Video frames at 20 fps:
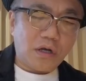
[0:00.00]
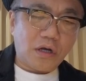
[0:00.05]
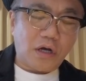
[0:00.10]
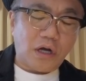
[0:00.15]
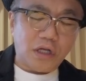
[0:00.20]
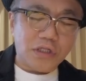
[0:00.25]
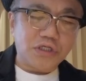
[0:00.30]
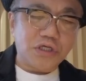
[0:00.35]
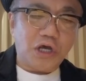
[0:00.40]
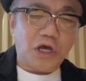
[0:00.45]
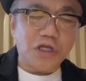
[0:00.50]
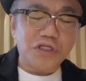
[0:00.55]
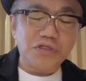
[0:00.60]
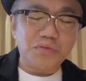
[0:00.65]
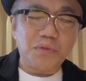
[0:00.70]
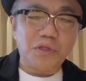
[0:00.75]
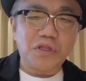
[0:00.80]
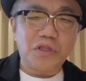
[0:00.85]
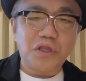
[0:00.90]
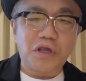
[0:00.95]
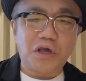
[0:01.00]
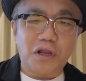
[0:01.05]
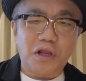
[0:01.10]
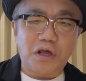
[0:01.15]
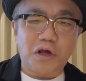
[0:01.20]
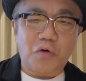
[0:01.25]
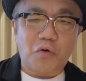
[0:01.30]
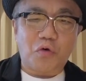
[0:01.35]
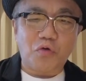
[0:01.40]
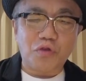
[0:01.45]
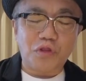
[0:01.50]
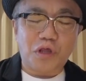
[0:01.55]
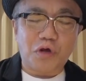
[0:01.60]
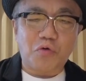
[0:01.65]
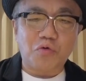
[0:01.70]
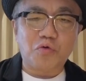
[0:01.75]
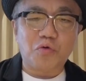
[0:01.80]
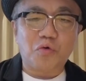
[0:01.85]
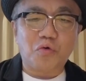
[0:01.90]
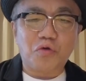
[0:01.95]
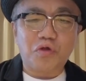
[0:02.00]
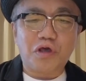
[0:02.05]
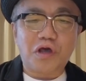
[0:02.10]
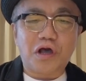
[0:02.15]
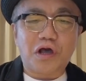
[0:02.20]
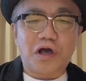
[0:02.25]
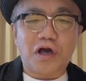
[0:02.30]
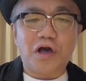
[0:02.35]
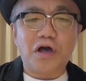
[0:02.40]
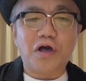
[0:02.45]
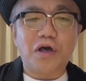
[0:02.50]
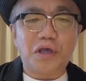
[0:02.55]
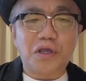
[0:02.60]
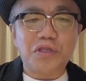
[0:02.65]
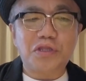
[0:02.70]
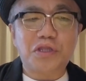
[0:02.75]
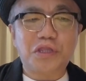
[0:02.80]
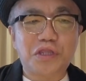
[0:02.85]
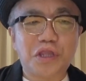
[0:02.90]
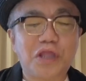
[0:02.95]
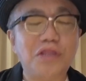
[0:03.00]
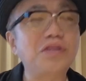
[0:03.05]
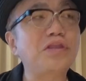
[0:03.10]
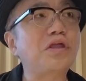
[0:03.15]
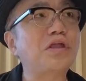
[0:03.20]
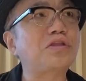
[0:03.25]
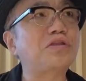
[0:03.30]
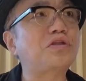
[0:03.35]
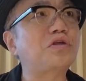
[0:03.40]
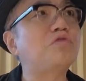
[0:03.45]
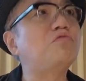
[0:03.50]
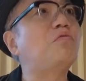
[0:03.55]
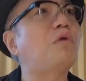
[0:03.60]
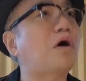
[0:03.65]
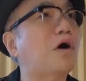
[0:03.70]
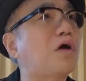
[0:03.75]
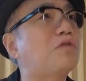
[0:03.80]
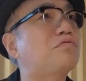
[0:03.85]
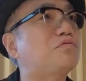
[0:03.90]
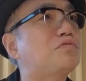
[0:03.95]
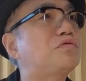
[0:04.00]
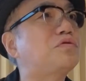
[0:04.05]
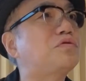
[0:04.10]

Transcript: 書き始めてからこんなことを俺は考えてたんだっていう分かるっ